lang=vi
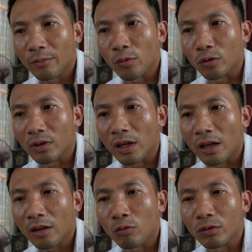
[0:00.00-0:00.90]
một đây
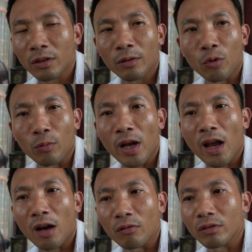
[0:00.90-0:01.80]
là cũng như là một bài
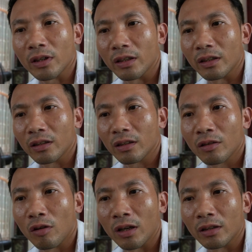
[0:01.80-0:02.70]
học để
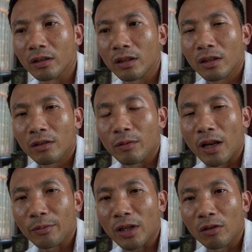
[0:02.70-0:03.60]
gọi là
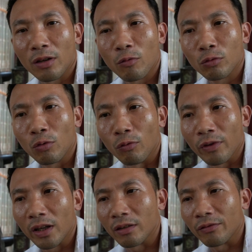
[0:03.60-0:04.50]
làm sao đưa hung thủ
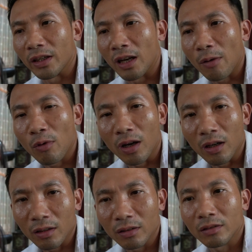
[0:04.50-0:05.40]
về được Việt Nam hoặc
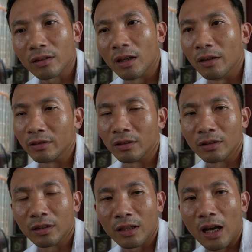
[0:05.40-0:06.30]
ở nước
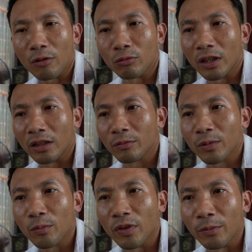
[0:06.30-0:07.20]
sở tại không thấy
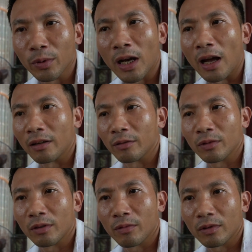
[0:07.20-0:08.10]
mà mới một án
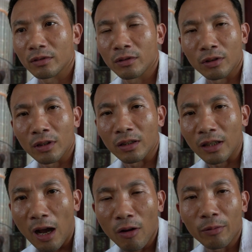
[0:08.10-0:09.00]
thật, thật
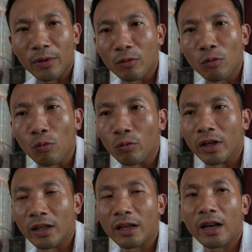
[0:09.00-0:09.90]
cao làm nó đủ
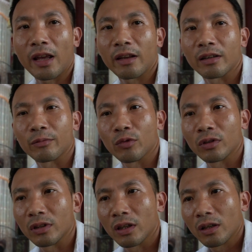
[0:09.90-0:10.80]
để răn đe một
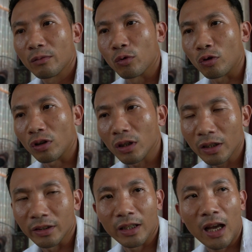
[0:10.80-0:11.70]
một con
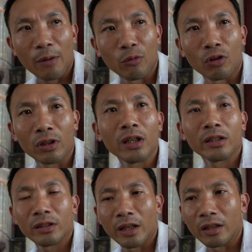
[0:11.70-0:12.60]
người giết hại một con người
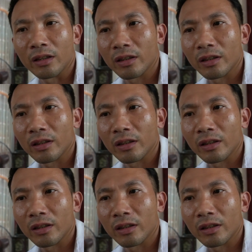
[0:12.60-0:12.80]
như thế